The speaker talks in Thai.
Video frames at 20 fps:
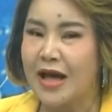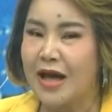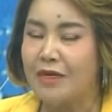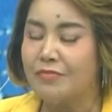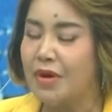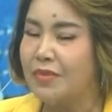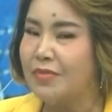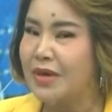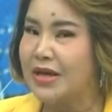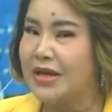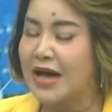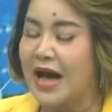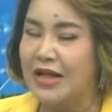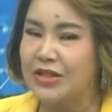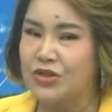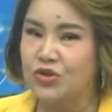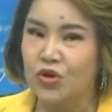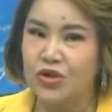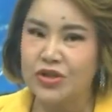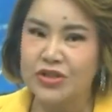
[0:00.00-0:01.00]
ถ้าไม่มี
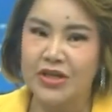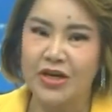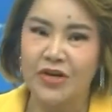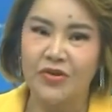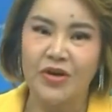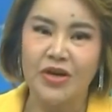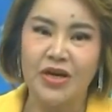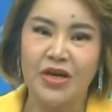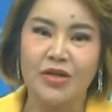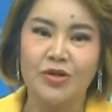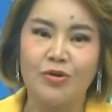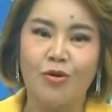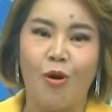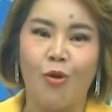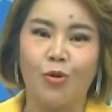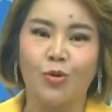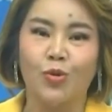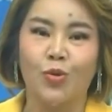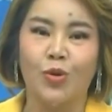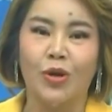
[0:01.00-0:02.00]
การชดเชยด้วยเงินก
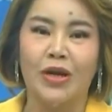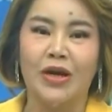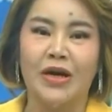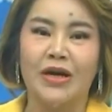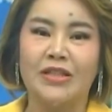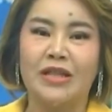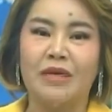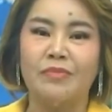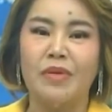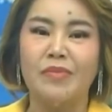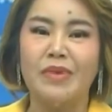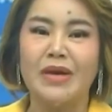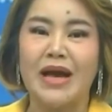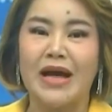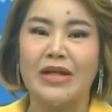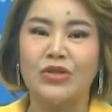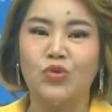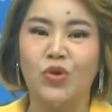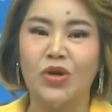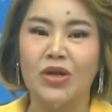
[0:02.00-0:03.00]
องทุนเลย ถ้าไม่มี
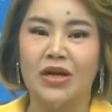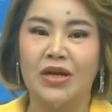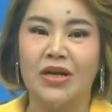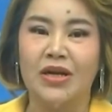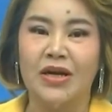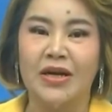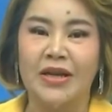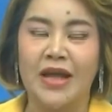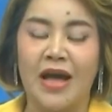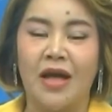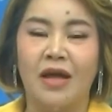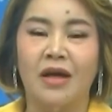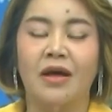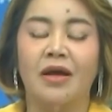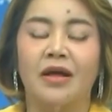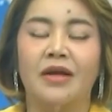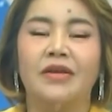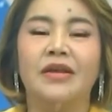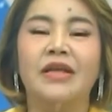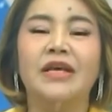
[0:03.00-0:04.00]
การช่วยเหลือเลยเนี่ย
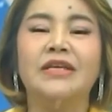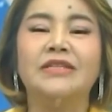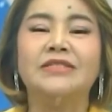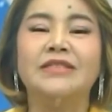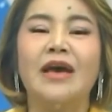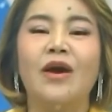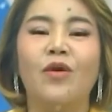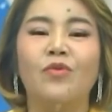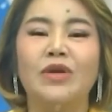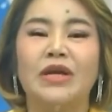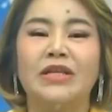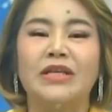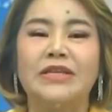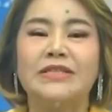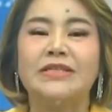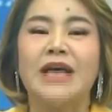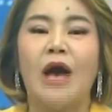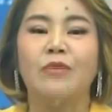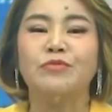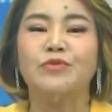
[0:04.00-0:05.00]
ดีเซล เนี่ย
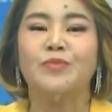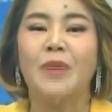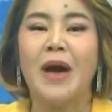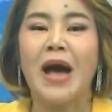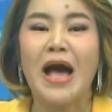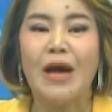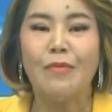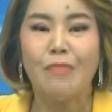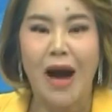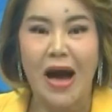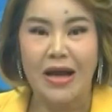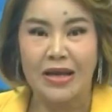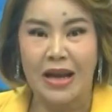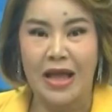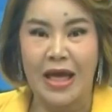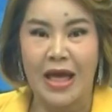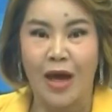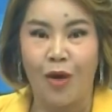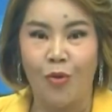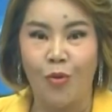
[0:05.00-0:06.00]
จะ 35 บาท
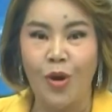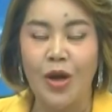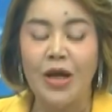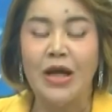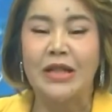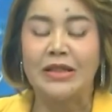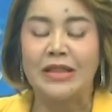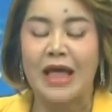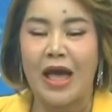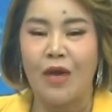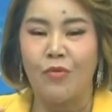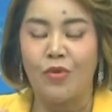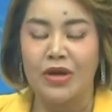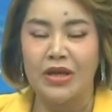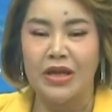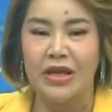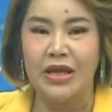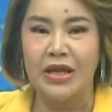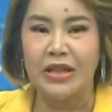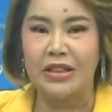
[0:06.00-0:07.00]
แล้ว แต่
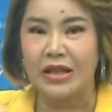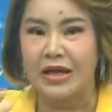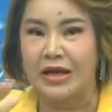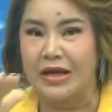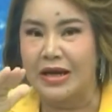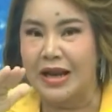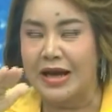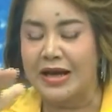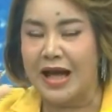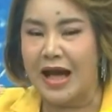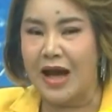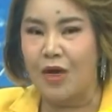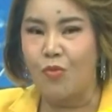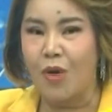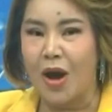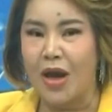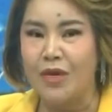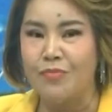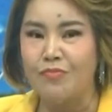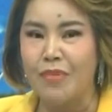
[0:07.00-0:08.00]
วันนี้ตรึงราคา
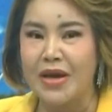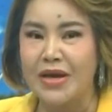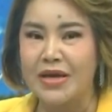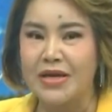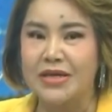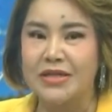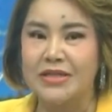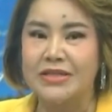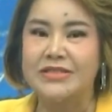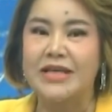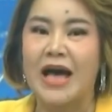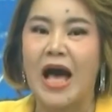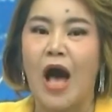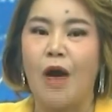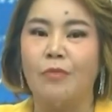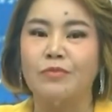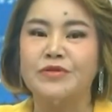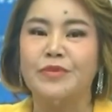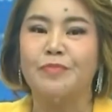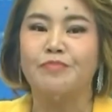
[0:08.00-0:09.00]
ไว้ไม่เกิน
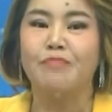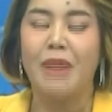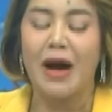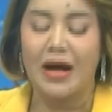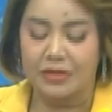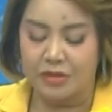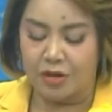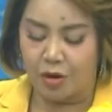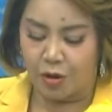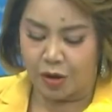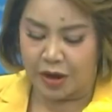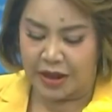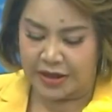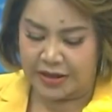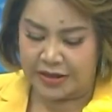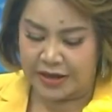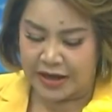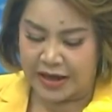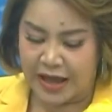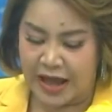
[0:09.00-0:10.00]
30 บาทต่อ
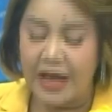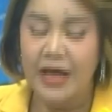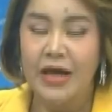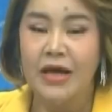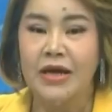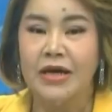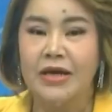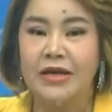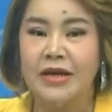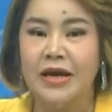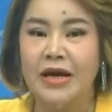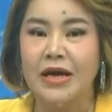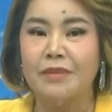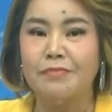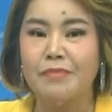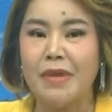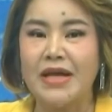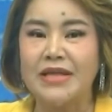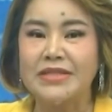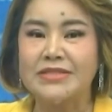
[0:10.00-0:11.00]
ลิตรนะคะ
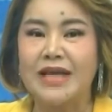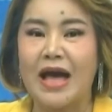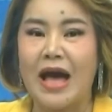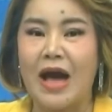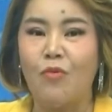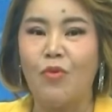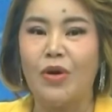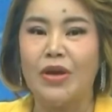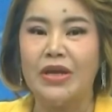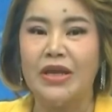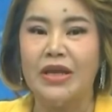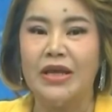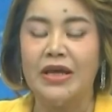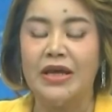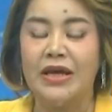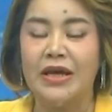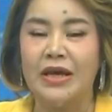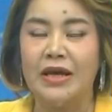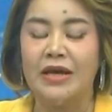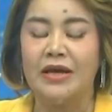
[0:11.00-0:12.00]
1เมษาวัน
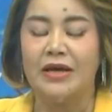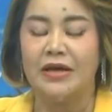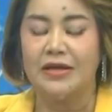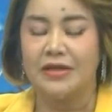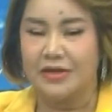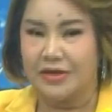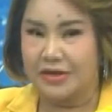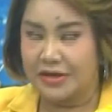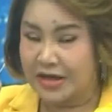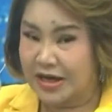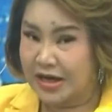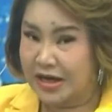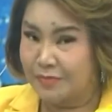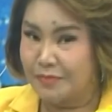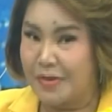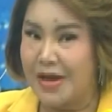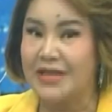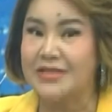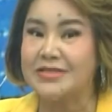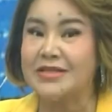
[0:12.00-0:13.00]
นี้
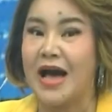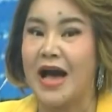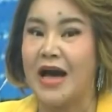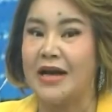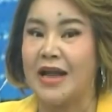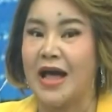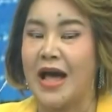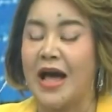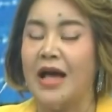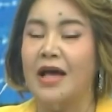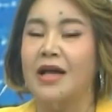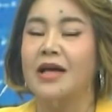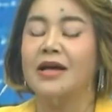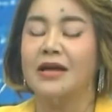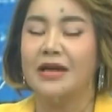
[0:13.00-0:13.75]
1 เมษานะ